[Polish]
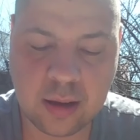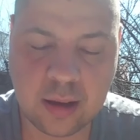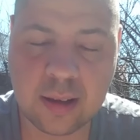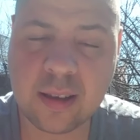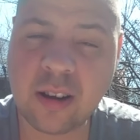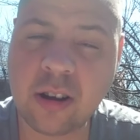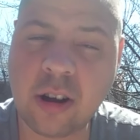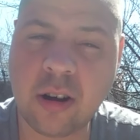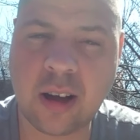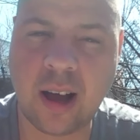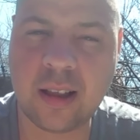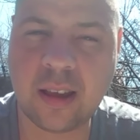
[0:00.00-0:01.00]
I co,
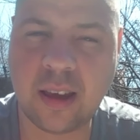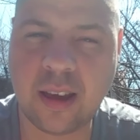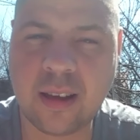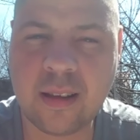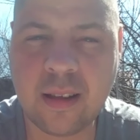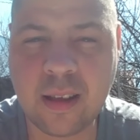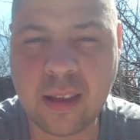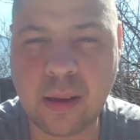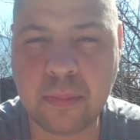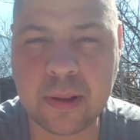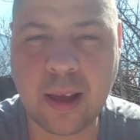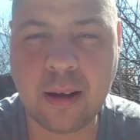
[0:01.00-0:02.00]
kochanie?
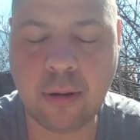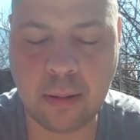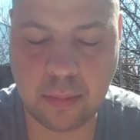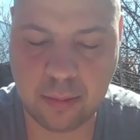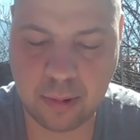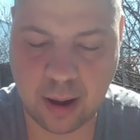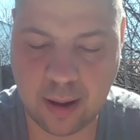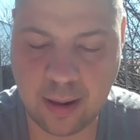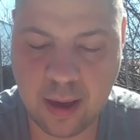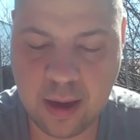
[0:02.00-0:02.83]
zapytała mama.